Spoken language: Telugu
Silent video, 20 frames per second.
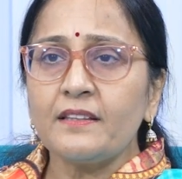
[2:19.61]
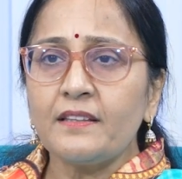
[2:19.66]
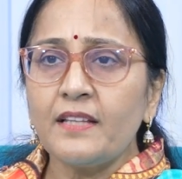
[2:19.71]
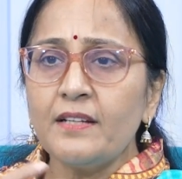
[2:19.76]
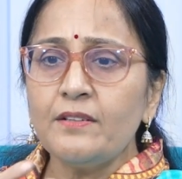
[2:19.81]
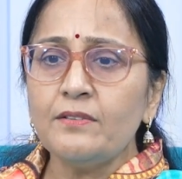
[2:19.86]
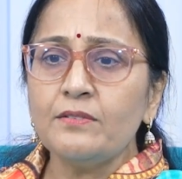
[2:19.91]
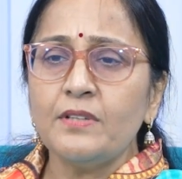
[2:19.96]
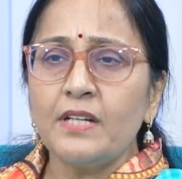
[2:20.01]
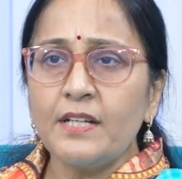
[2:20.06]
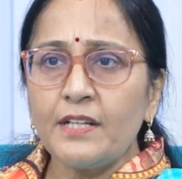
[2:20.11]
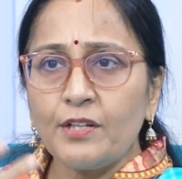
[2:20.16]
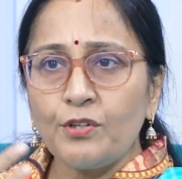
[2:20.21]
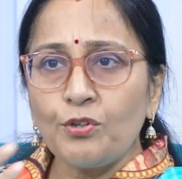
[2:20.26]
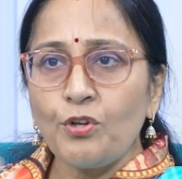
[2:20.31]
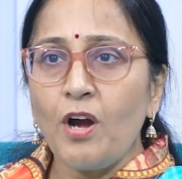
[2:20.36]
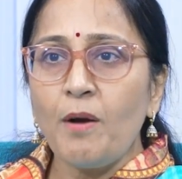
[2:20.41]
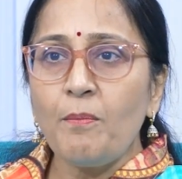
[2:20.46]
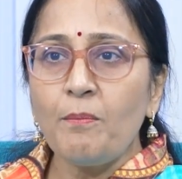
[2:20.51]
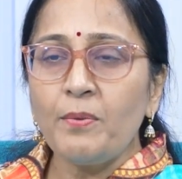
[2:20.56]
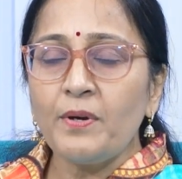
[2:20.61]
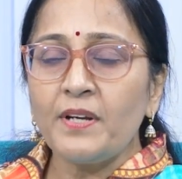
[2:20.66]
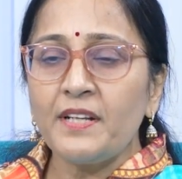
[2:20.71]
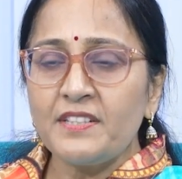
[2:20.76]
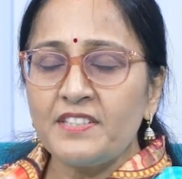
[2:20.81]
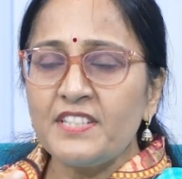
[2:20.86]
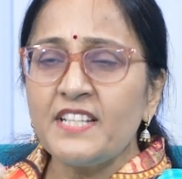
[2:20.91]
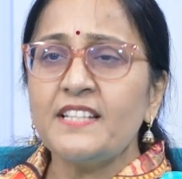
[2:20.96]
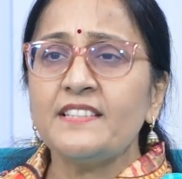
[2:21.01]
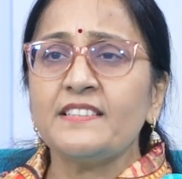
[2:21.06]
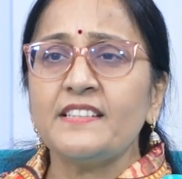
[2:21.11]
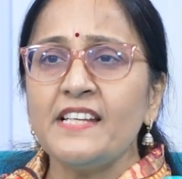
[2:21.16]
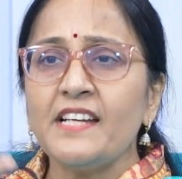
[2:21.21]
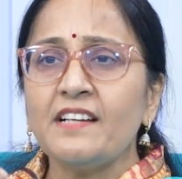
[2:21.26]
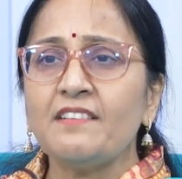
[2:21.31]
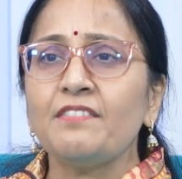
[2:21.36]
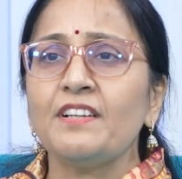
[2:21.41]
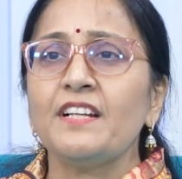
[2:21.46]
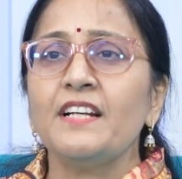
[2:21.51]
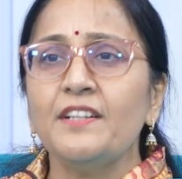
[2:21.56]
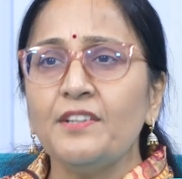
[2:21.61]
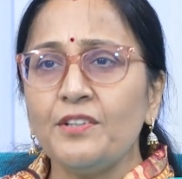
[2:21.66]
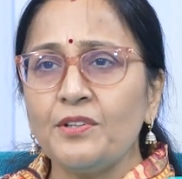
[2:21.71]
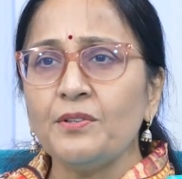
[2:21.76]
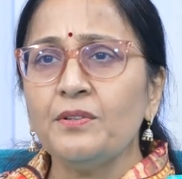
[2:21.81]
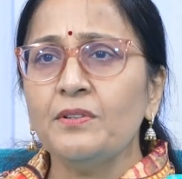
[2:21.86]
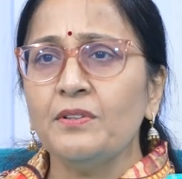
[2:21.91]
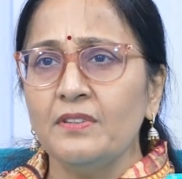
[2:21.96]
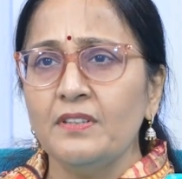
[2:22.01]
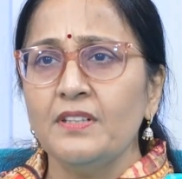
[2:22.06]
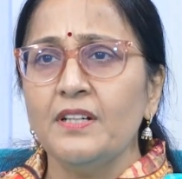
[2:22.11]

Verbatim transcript: తను అంటే టామ్ బాయ్ షీఈ్ ఈక్వలెంట్ టు